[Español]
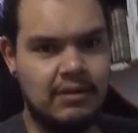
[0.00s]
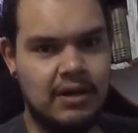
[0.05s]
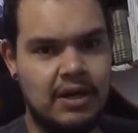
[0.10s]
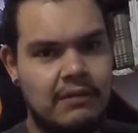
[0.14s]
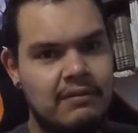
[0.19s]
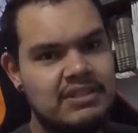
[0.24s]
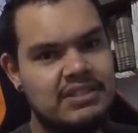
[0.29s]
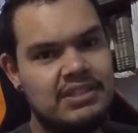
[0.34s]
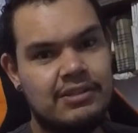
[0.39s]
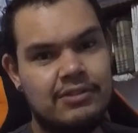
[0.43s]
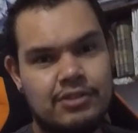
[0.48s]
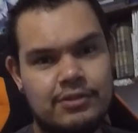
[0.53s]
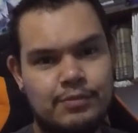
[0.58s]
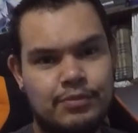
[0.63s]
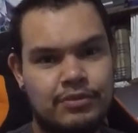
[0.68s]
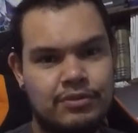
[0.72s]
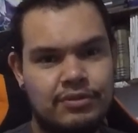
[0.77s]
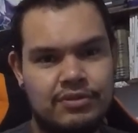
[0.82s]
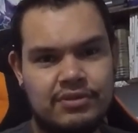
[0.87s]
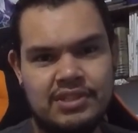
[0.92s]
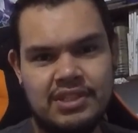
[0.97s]
ahora va a ser
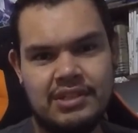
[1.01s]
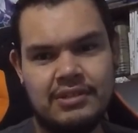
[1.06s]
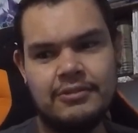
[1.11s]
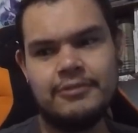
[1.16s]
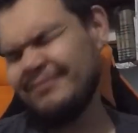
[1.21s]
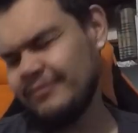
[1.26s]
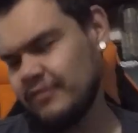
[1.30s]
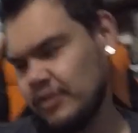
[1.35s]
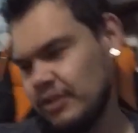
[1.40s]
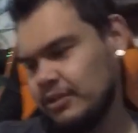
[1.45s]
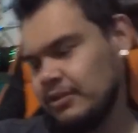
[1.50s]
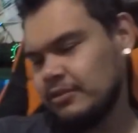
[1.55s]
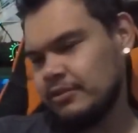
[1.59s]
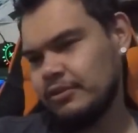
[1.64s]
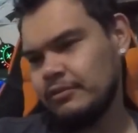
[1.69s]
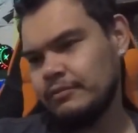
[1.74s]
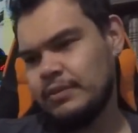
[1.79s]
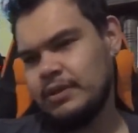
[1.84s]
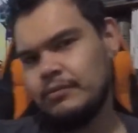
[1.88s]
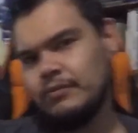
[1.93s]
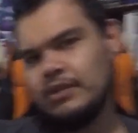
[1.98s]
2.5. Cuando
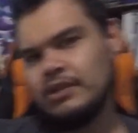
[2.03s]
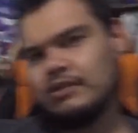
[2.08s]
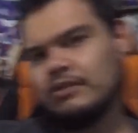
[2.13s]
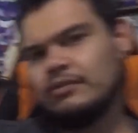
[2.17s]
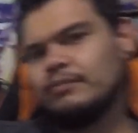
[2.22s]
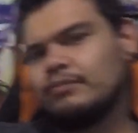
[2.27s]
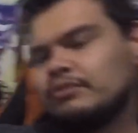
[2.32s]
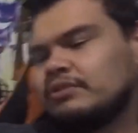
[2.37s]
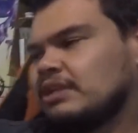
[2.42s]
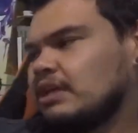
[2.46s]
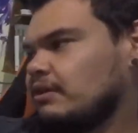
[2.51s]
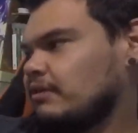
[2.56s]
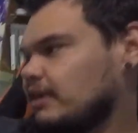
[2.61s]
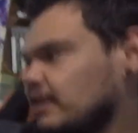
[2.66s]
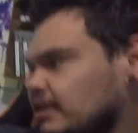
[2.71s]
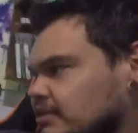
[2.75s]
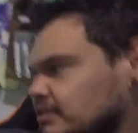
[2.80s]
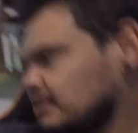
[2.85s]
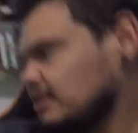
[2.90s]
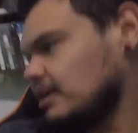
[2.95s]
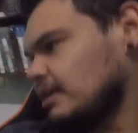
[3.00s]
compramos la computadora
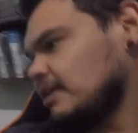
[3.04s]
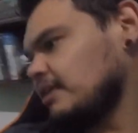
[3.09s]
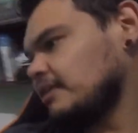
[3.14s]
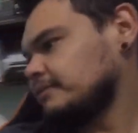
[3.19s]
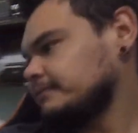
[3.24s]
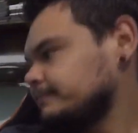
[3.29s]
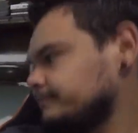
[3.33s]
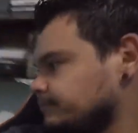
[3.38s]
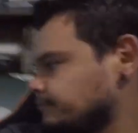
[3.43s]
esta de acá,